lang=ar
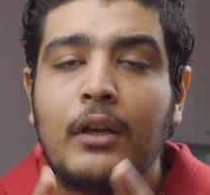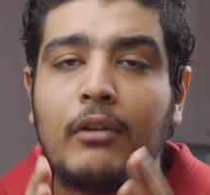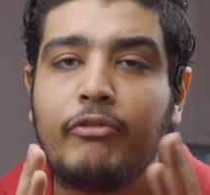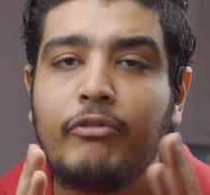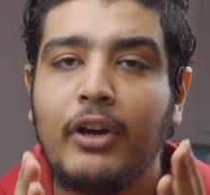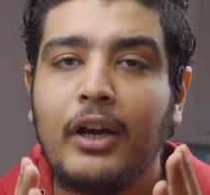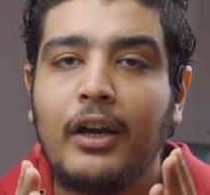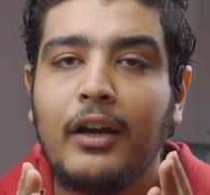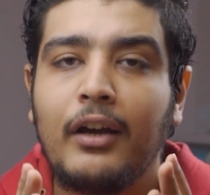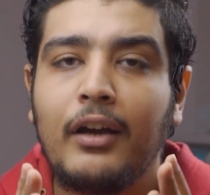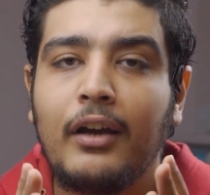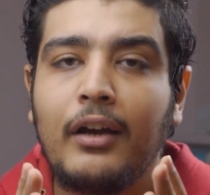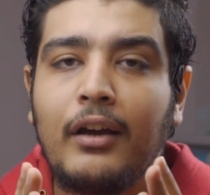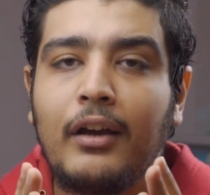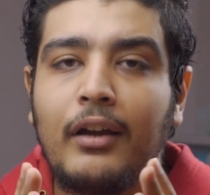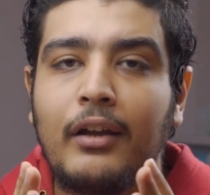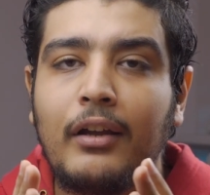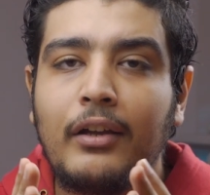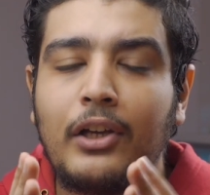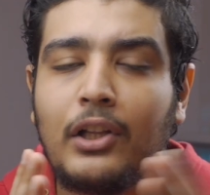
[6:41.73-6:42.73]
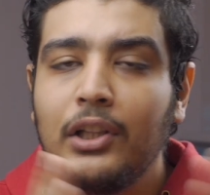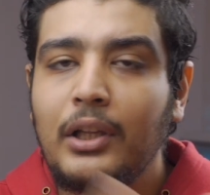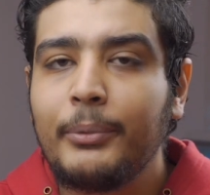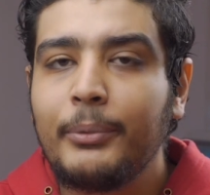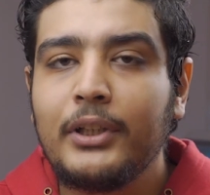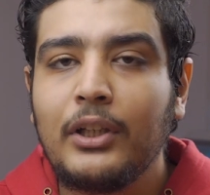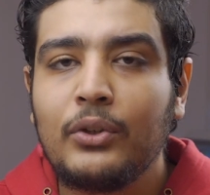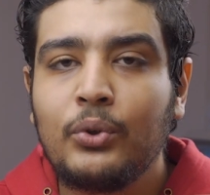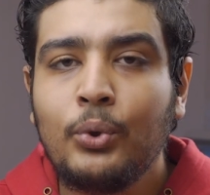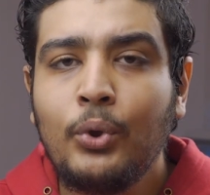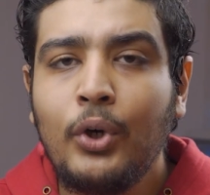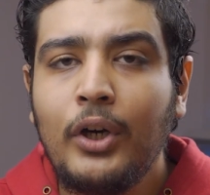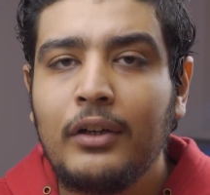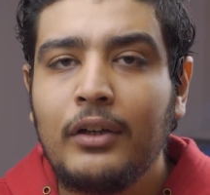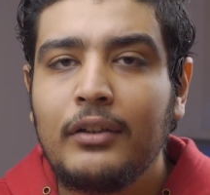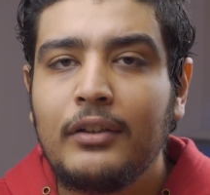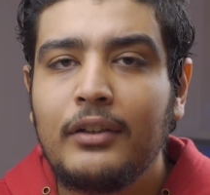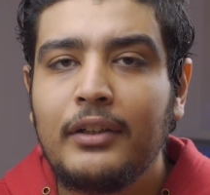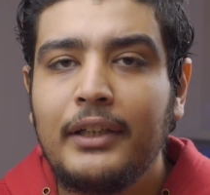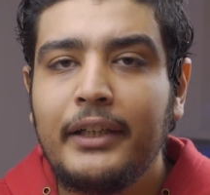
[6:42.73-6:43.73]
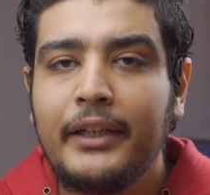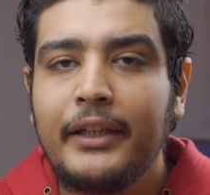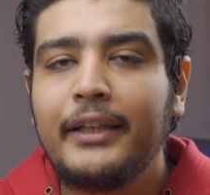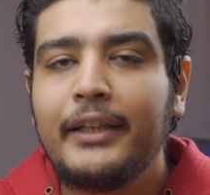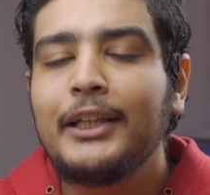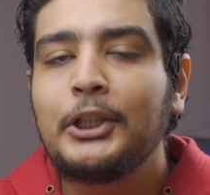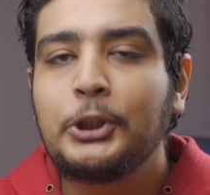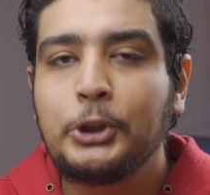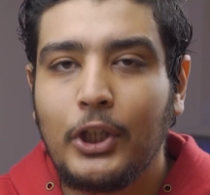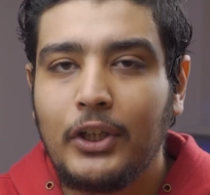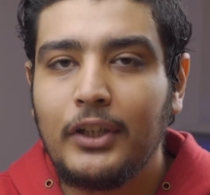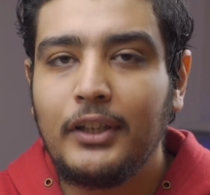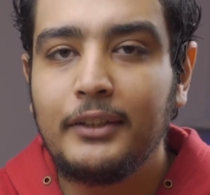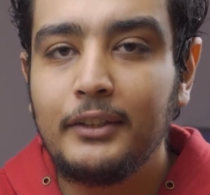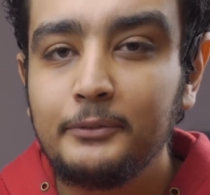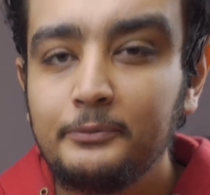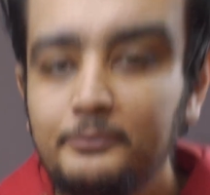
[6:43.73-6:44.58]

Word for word: فيلا بينا نروح للشرح